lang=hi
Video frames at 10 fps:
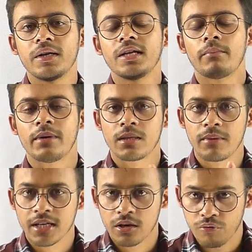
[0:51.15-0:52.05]
पड़ी या
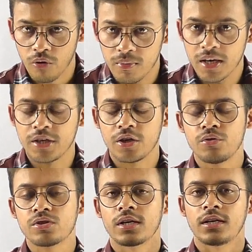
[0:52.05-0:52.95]
मैथमेटिकल फॉर्मूला
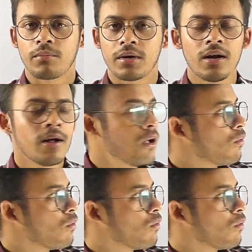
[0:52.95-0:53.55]
इंट्रोड्यूस करना पड़ा